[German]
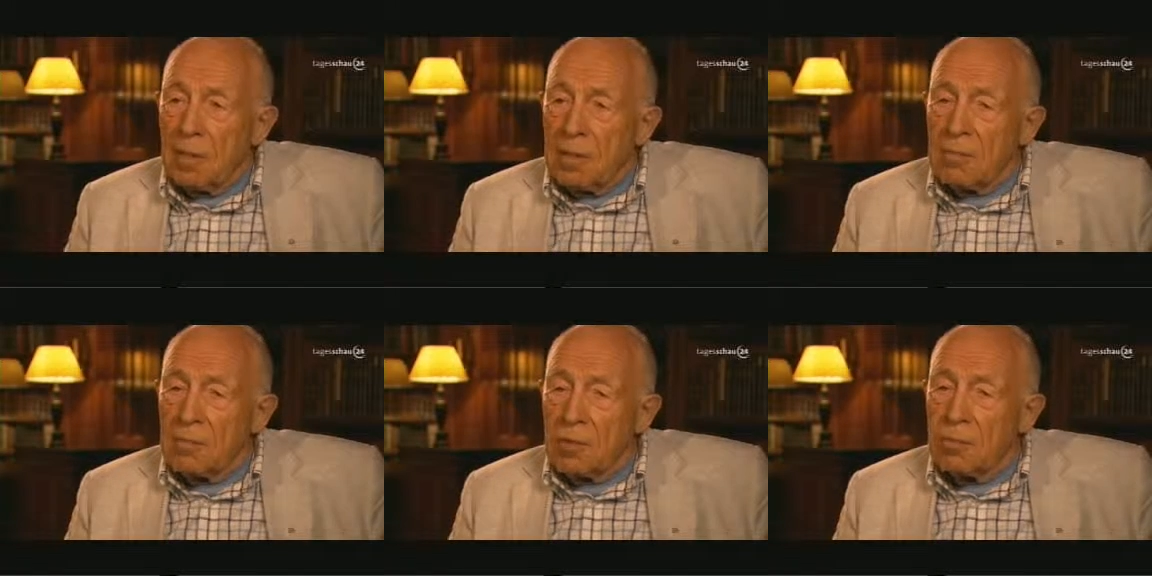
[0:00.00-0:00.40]

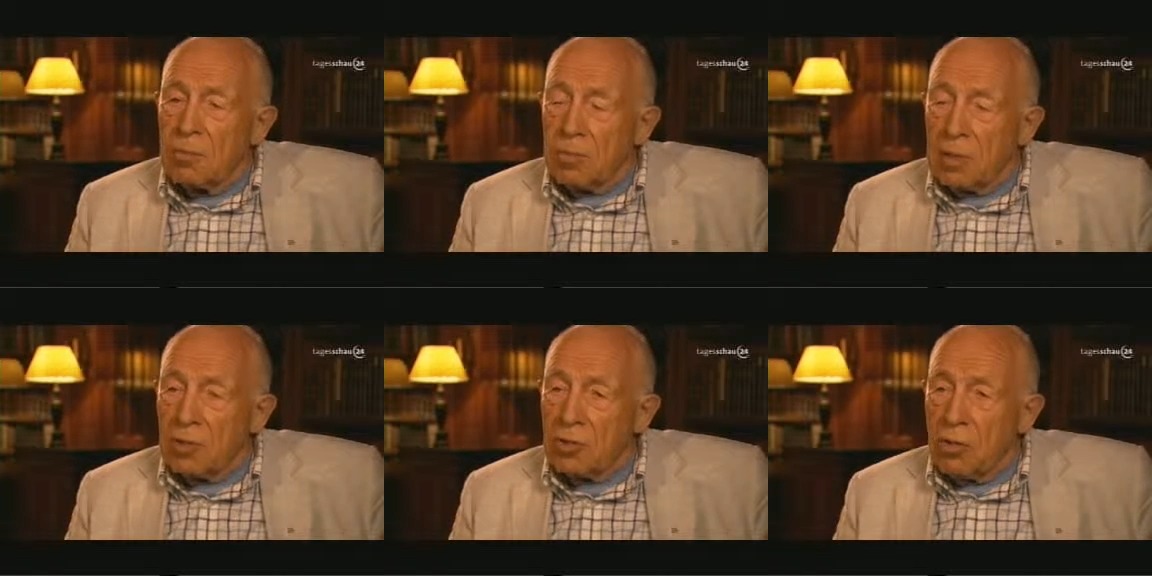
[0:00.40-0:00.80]
Ich
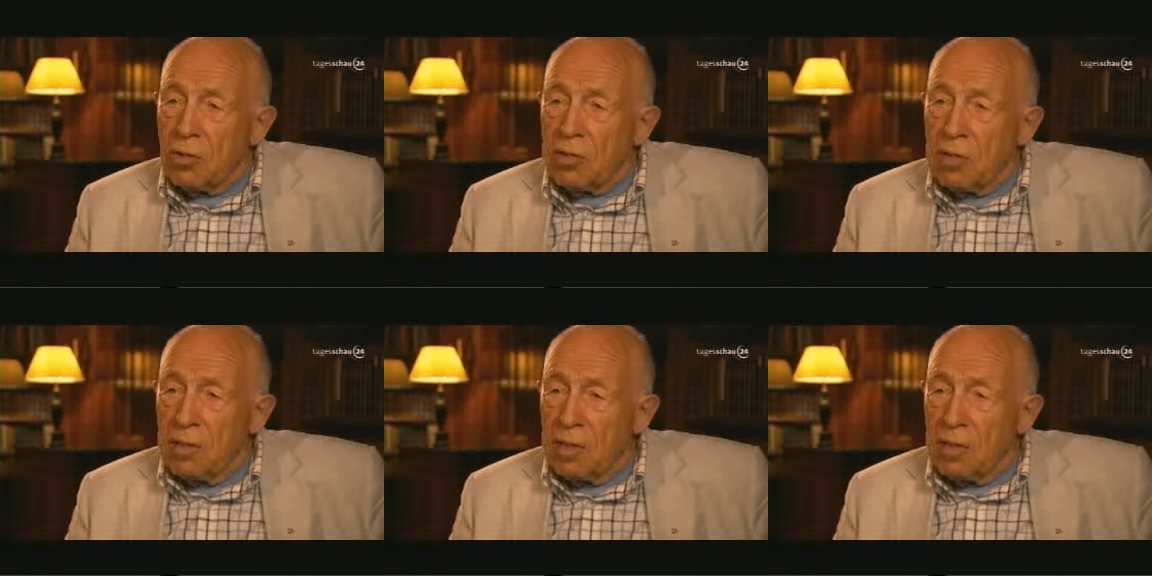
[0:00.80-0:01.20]
muss mir
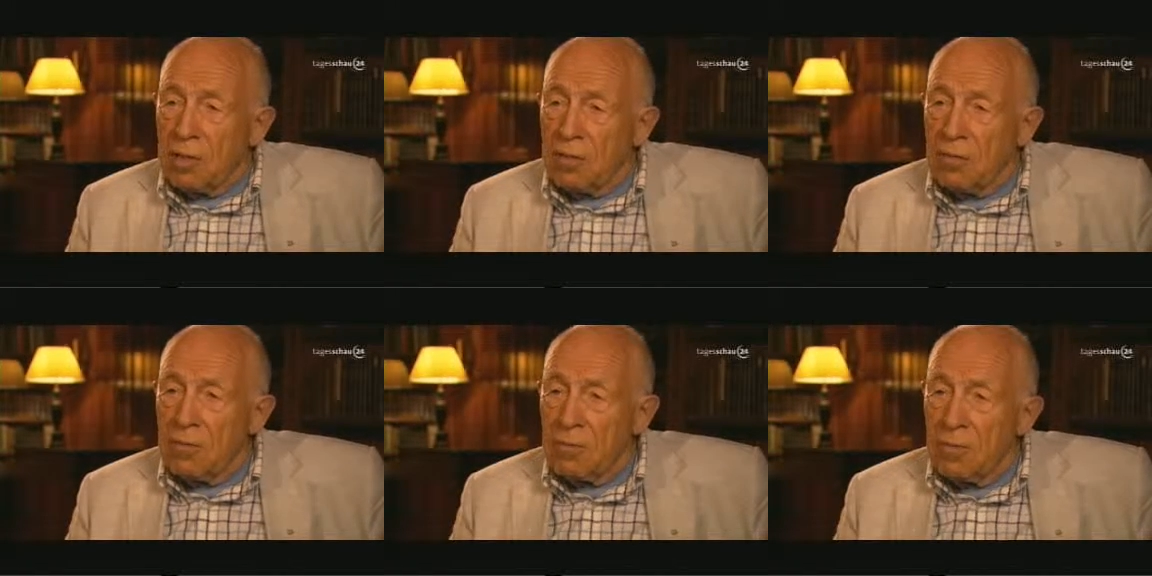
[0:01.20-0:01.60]
schon
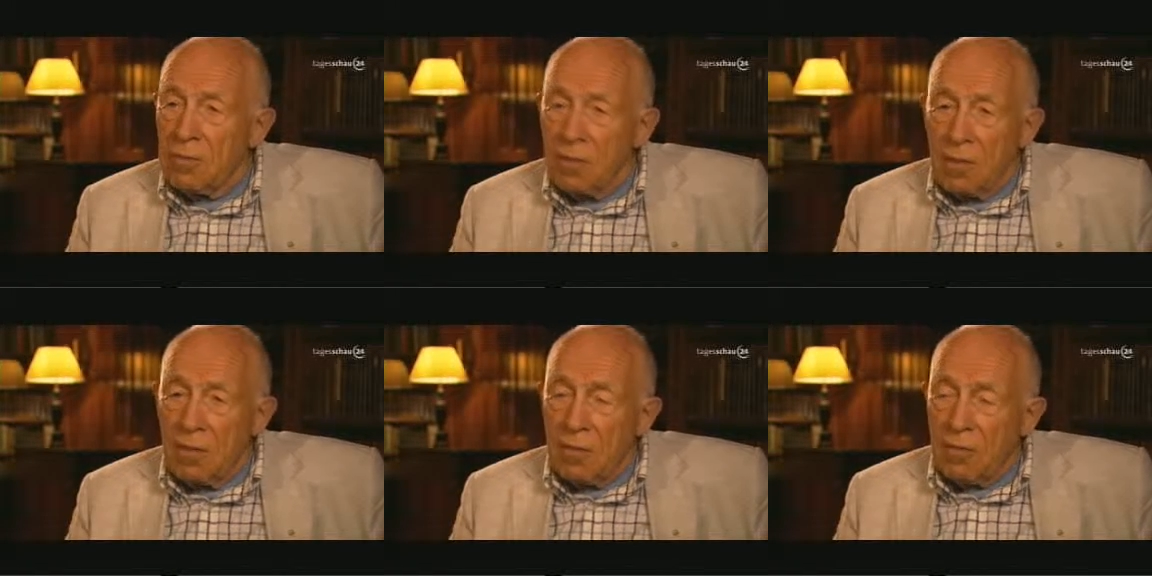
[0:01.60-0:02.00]
die
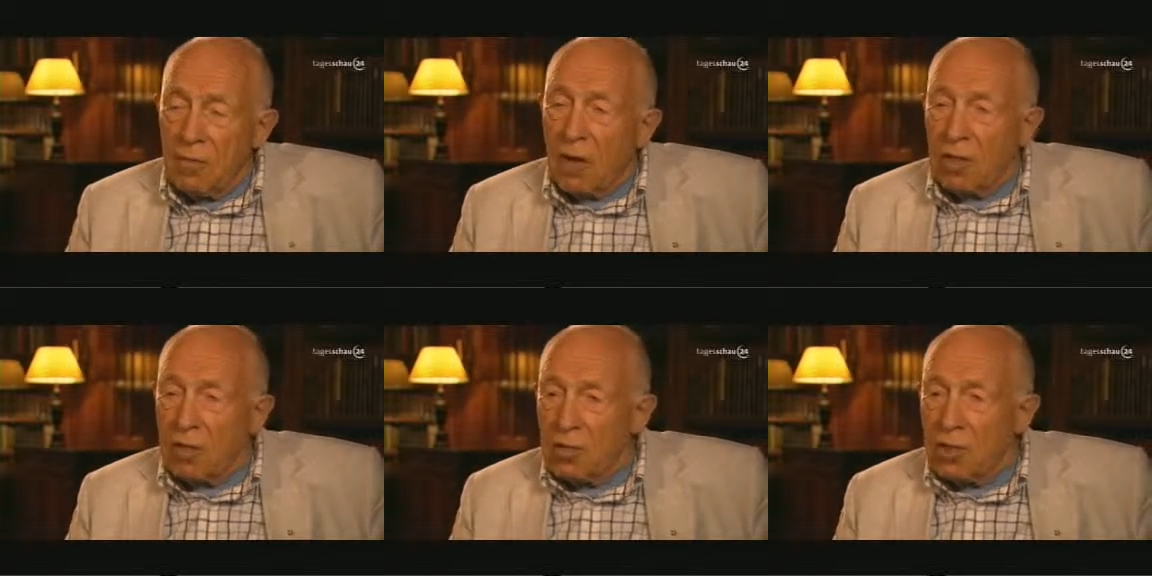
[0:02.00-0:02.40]

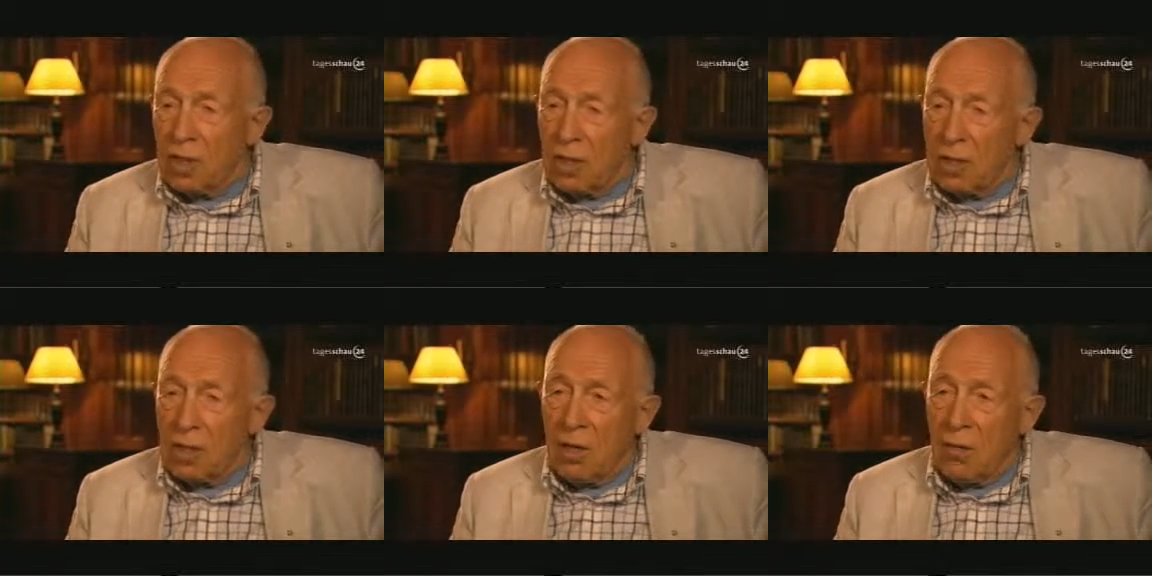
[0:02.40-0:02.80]

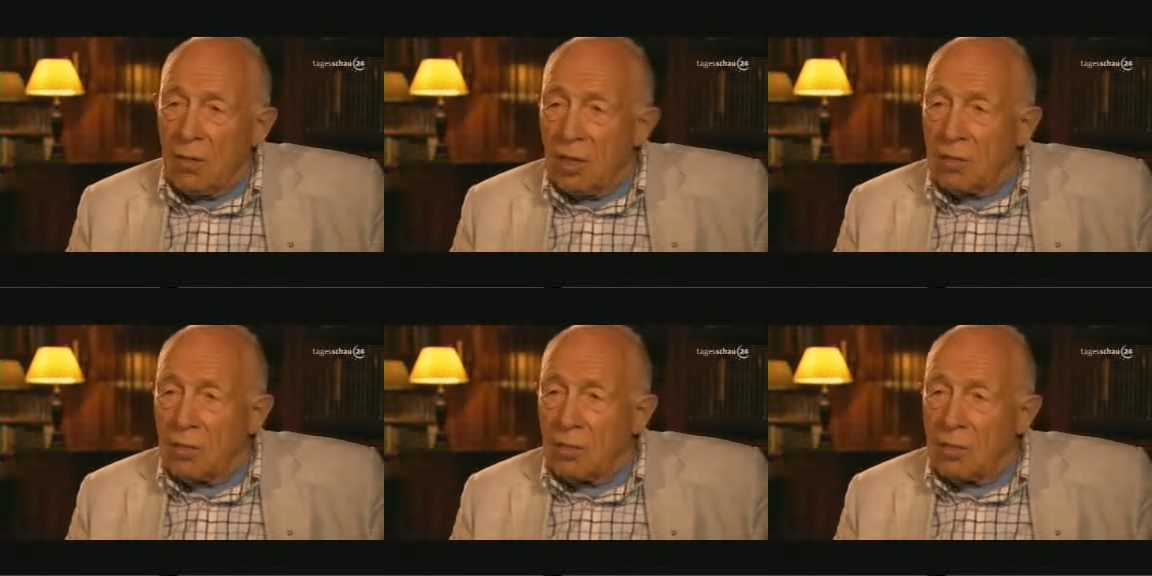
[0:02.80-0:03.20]
Fragesteller genau
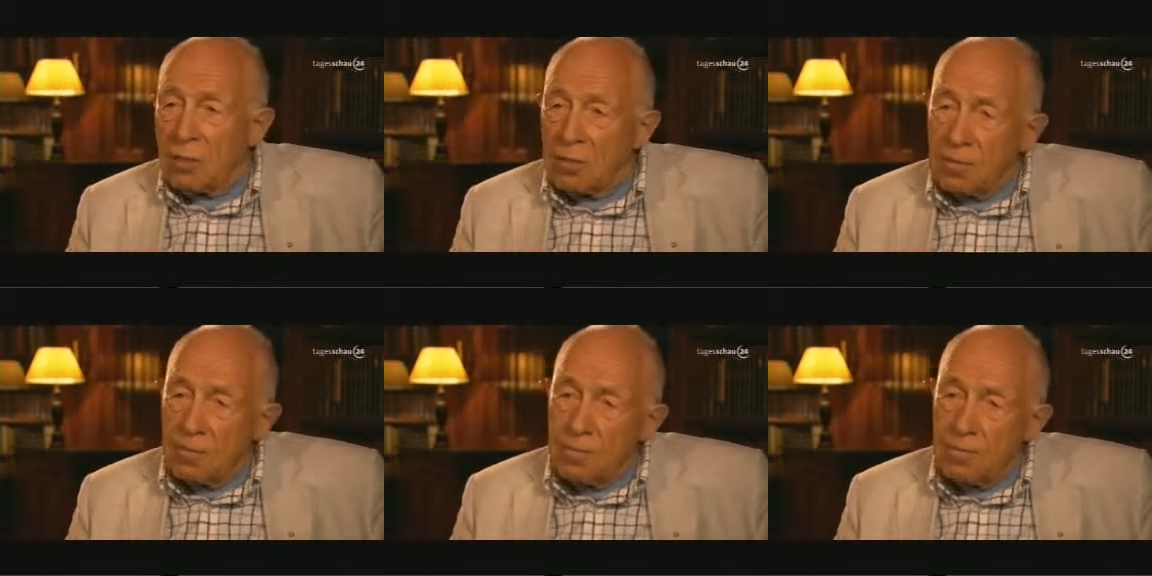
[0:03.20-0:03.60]
angucken.